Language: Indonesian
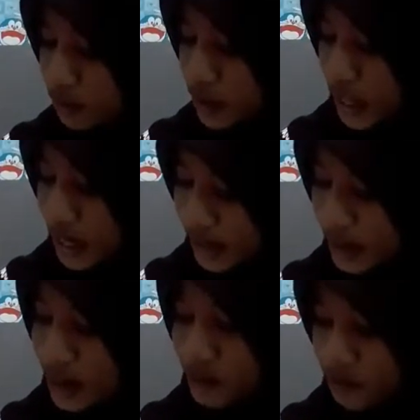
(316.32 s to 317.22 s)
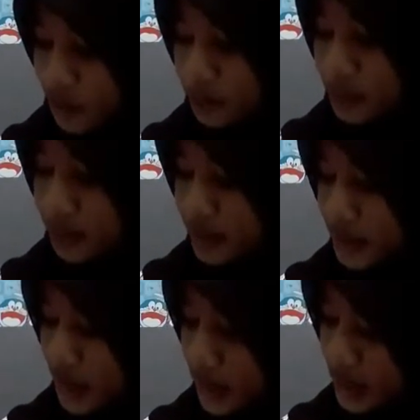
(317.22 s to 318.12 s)
kotangen alfa.
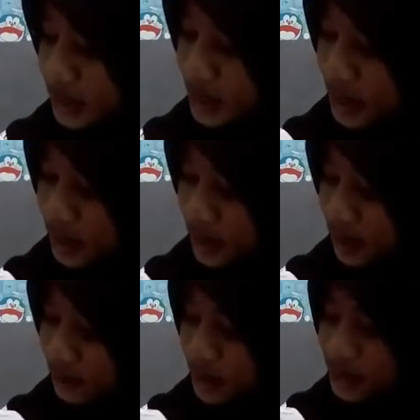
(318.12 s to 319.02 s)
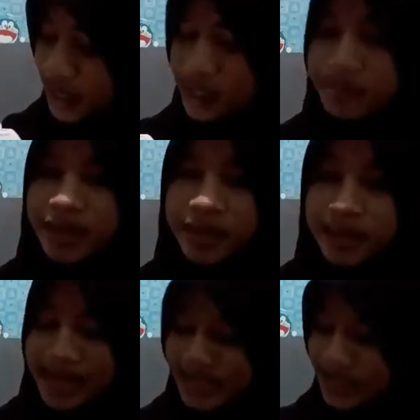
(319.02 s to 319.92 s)
Jika tangen alfanya 5,
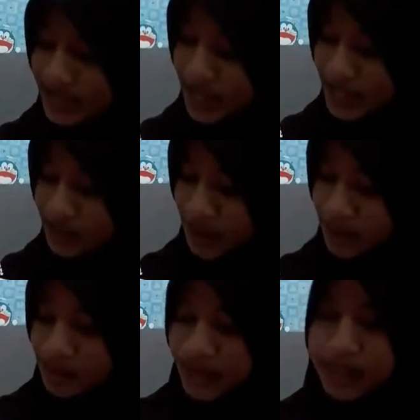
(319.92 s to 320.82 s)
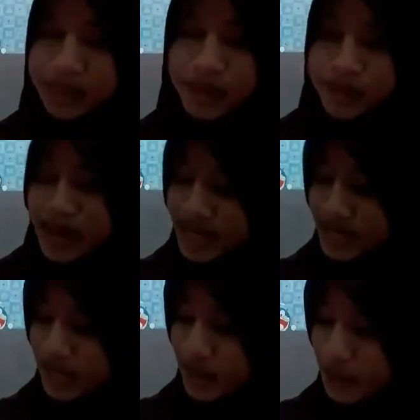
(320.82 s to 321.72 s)
hasilnya 5 dibagi 15,
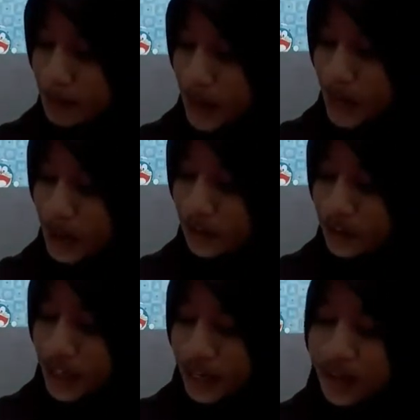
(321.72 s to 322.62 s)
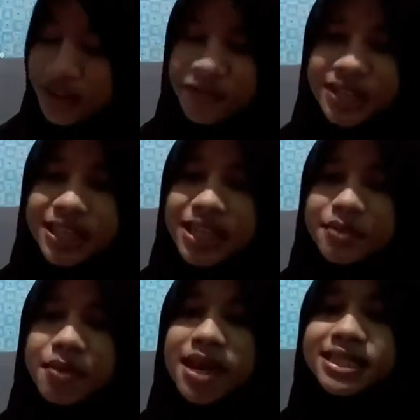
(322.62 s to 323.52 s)
maka kotangen alfanya
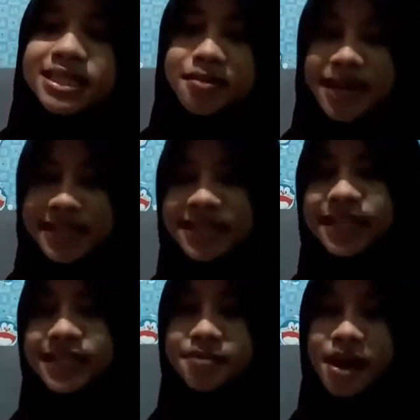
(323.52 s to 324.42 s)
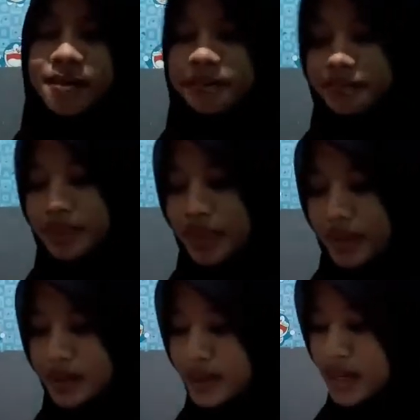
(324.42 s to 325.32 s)
15 dibagi 5.
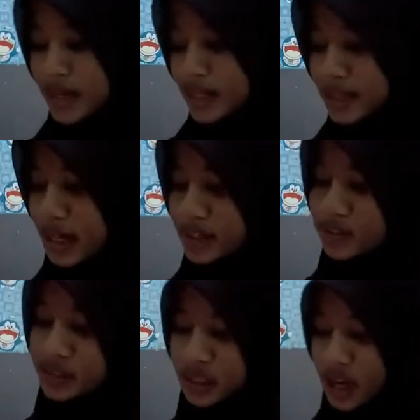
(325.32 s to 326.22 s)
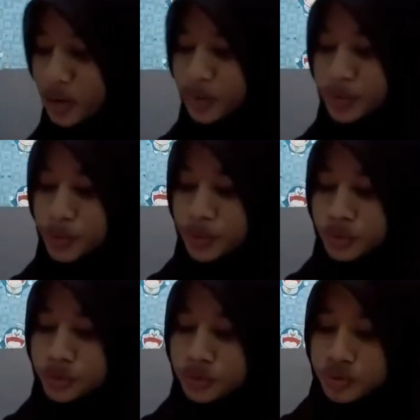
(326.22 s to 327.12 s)
Selanjutnya
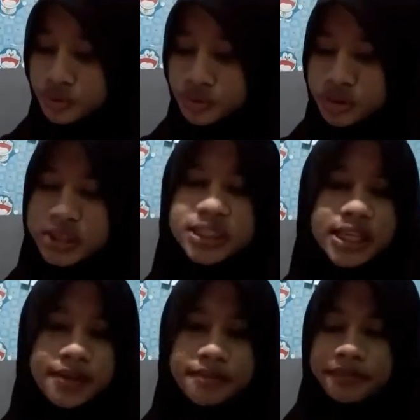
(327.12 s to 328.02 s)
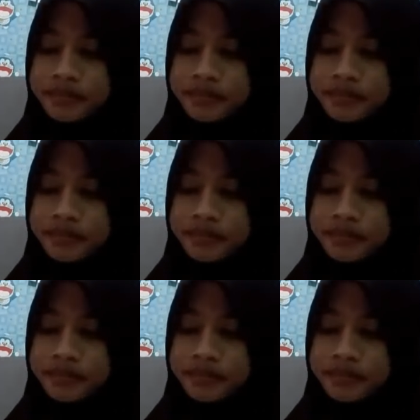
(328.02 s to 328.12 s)
untuk sudut C.